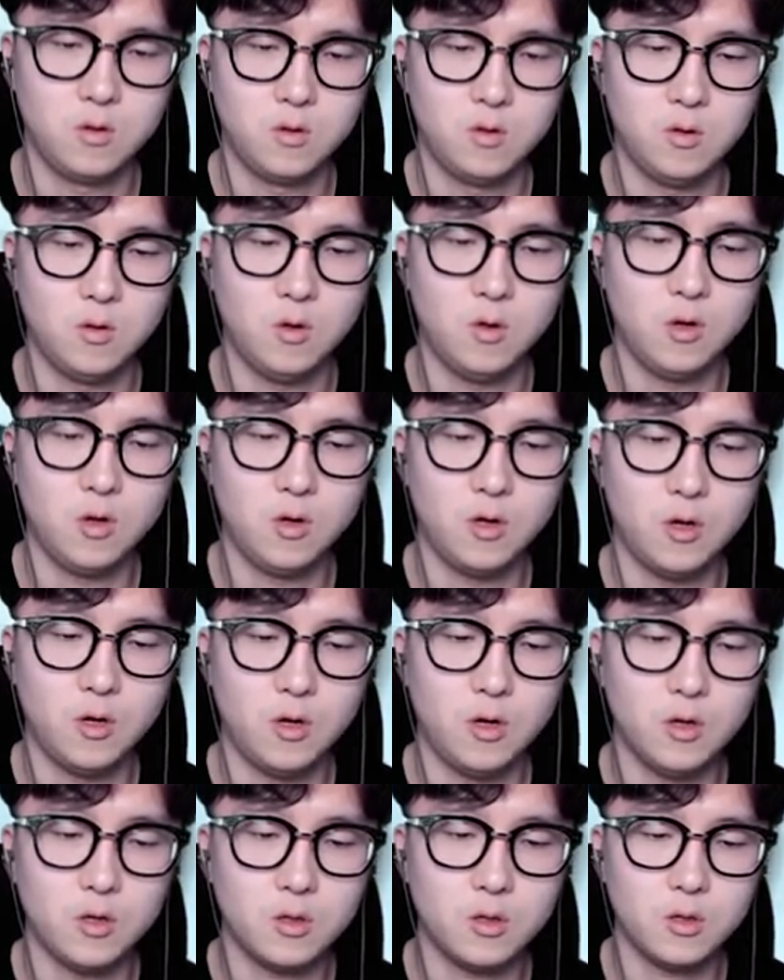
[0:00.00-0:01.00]
거의 거의
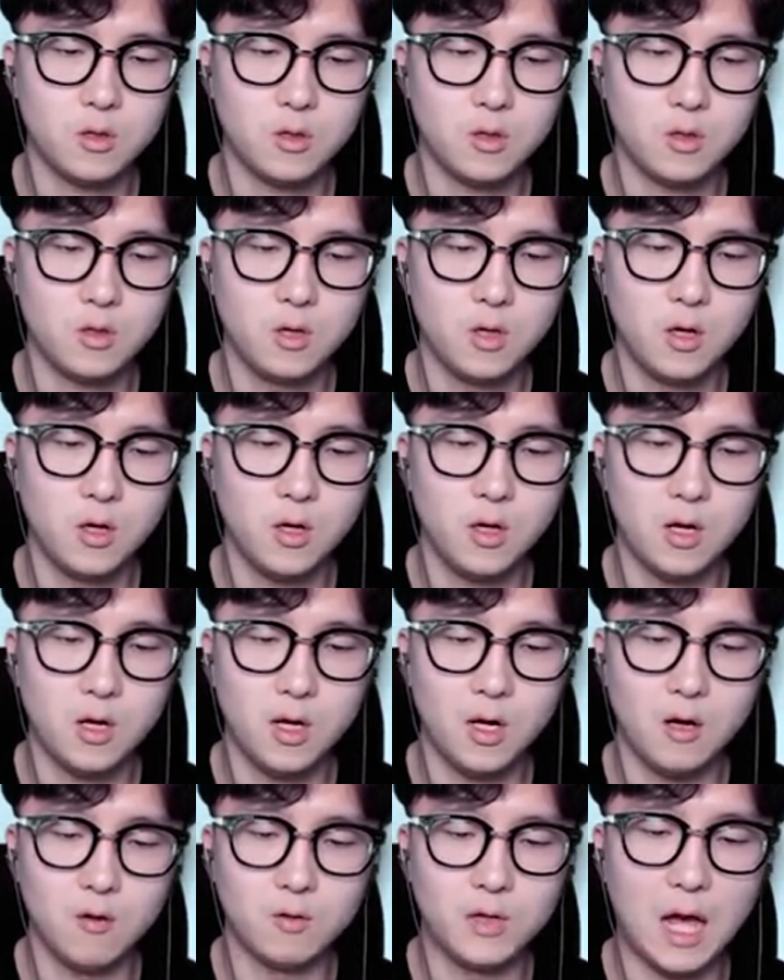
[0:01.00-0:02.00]

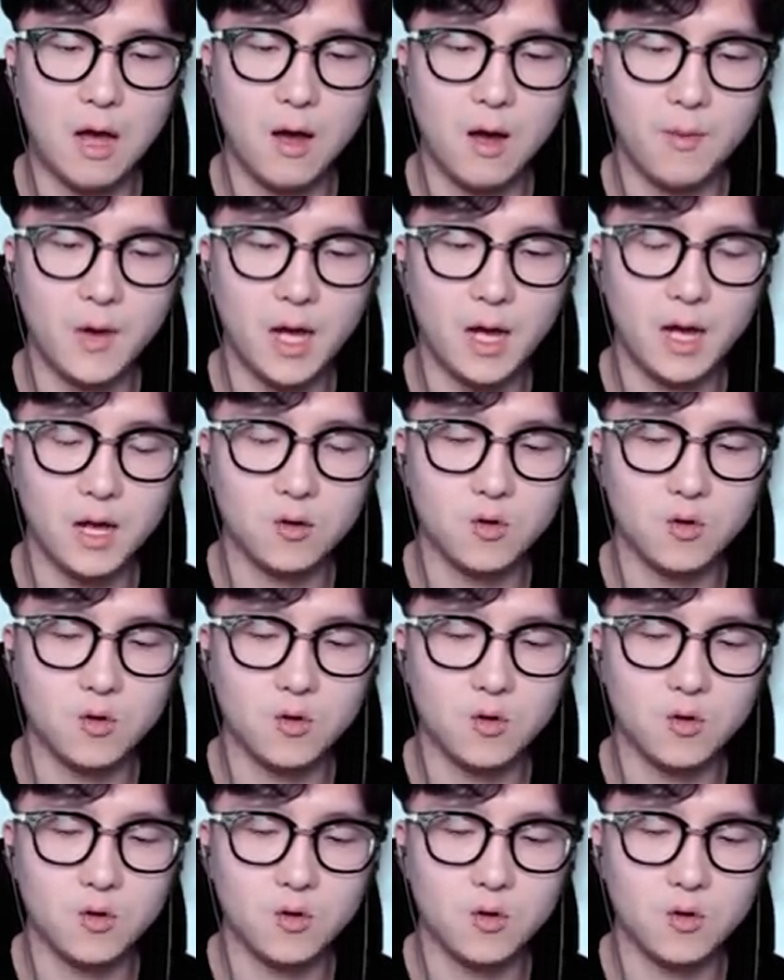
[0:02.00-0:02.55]
아우 나와봐